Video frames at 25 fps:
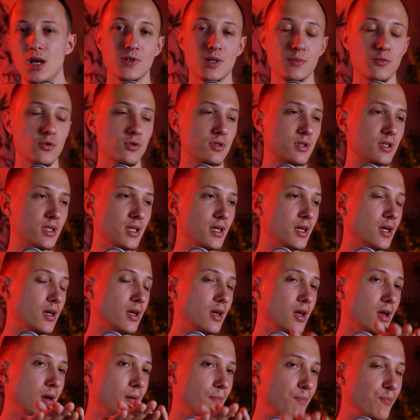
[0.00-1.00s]
vraiment c'est
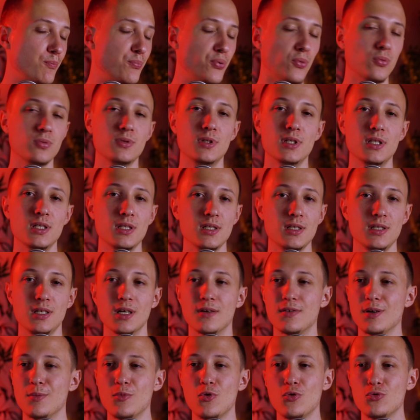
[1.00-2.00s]
bondé, il
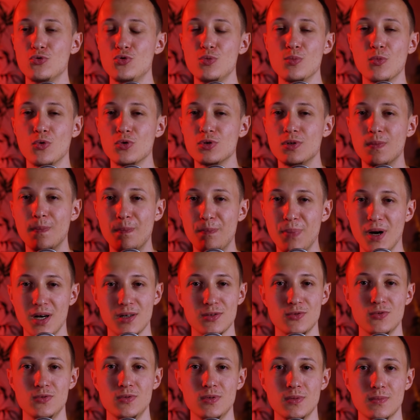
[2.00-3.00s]
y a vraiment du monde
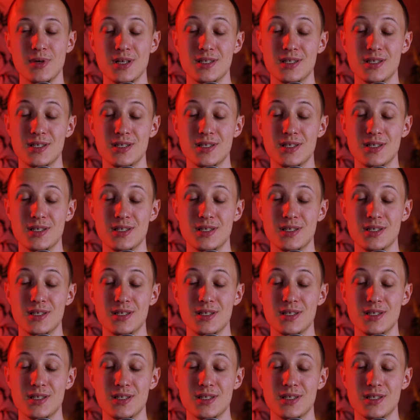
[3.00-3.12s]
partout,